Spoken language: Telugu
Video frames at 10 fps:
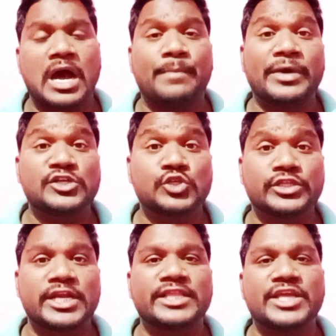ఆ
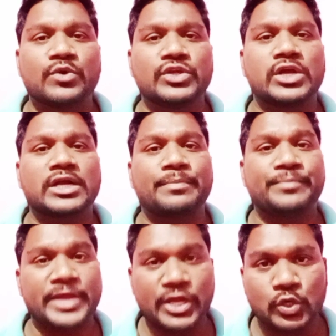పరిశుద్ధుడైన దేవుని యొక్క
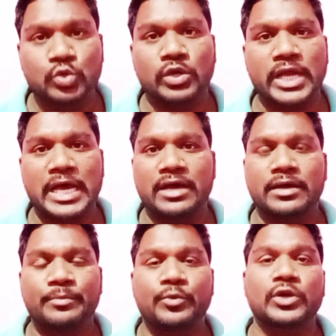పేరు కూడా
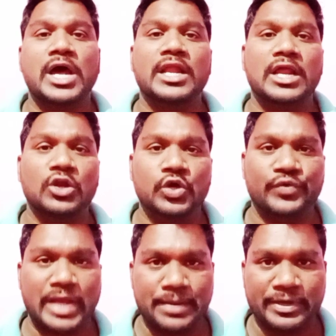పురాణాలలో
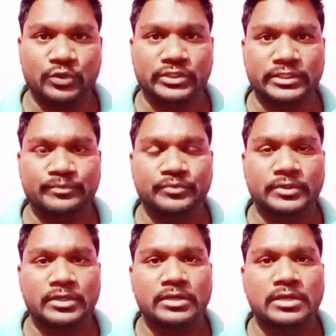వ్రాయబడి ఉంది
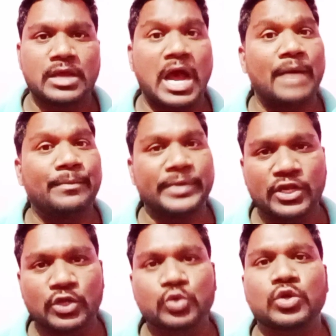ఆ
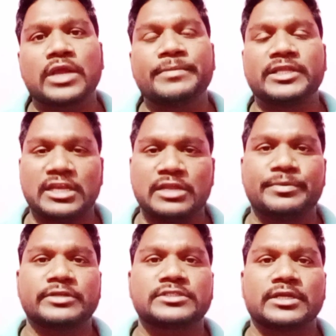పేరును కూడా మీకు
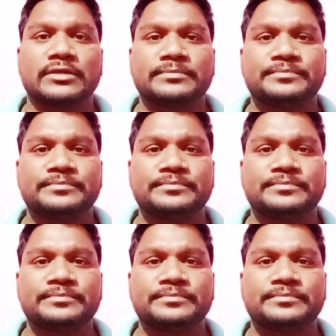తెలియపరుస్తాను